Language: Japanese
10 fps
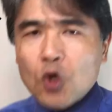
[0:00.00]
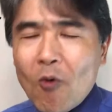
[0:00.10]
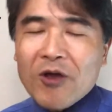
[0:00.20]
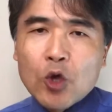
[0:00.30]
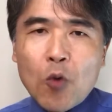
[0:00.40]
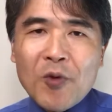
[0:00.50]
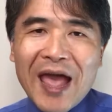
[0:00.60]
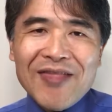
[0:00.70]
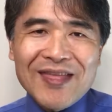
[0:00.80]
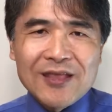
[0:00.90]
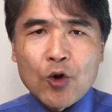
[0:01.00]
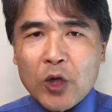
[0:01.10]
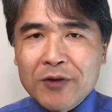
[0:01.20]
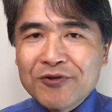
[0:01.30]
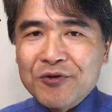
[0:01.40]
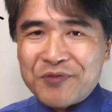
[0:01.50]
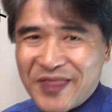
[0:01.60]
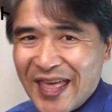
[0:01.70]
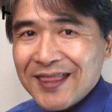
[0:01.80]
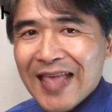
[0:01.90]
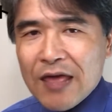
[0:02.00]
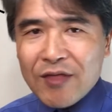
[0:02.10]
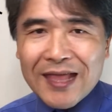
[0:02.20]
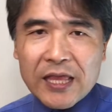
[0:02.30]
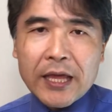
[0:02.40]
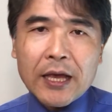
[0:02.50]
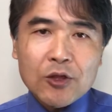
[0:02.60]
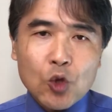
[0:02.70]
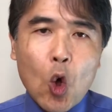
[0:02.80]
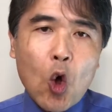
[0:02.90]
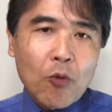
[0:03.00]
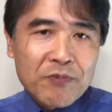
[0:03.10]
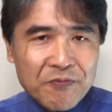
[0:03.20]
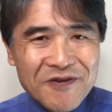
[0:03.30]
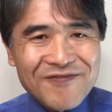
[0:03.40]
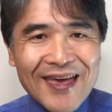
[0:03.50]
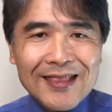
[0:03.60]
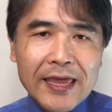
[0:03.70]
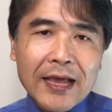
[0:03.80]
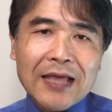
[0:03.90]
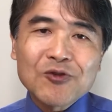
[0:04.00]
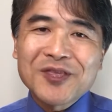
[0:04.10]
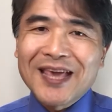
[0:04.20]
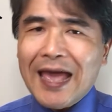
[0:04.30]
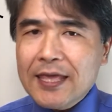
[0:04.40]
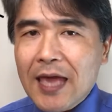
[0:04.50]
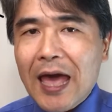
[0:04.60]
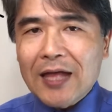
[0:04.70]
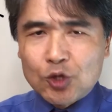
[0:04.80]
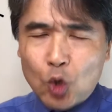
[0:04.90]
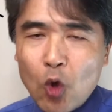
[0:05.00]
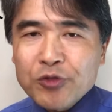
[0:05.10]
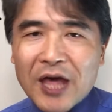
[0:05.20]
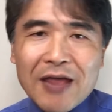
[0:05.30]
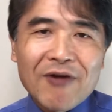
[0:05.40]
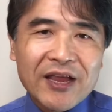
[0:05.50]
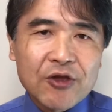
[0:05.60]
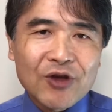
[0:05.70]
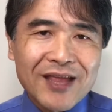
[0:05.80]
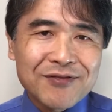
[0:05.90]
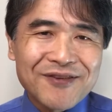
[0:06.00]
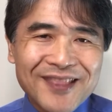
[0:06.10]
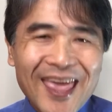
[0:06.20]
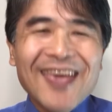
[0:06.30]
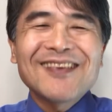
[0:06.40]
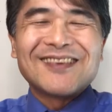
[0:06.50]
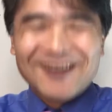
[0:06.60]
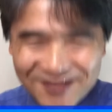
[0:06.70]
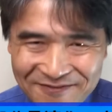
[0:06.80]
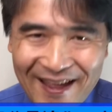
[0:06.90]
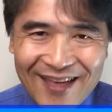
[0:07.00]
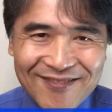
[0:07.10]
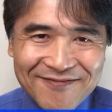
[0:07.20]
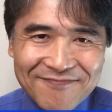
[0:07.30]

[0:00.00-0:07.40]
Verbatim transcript: 今日は業務改善における全体最適化と部分最適化の違いやどう使い分けるかについて議論します。